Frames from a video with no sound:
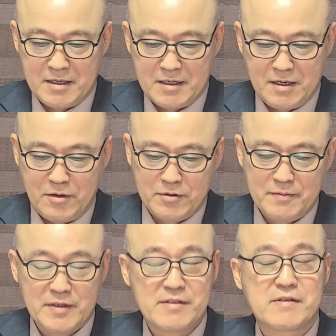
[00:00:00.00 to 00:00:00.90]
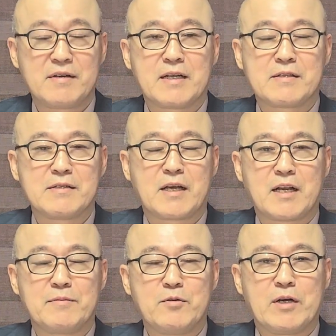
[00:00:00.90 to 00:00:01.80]
일론 머스크 같은
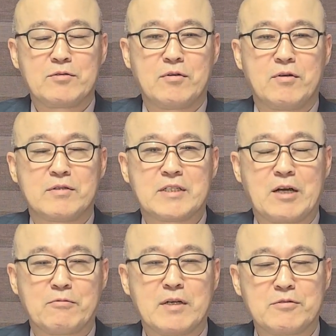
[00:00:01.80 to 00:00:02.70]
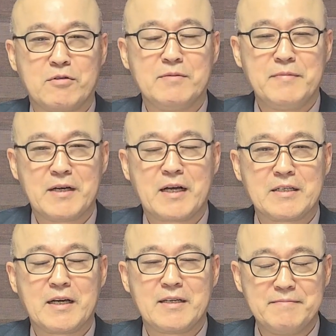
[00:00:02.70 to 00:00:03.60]
사람이 와도 장관으로
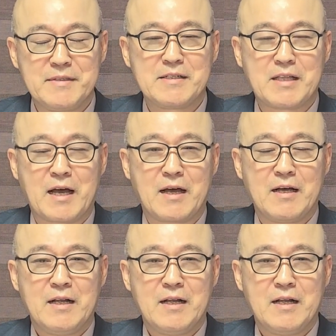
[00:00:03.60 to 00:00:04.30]
임명하기가 힘들다.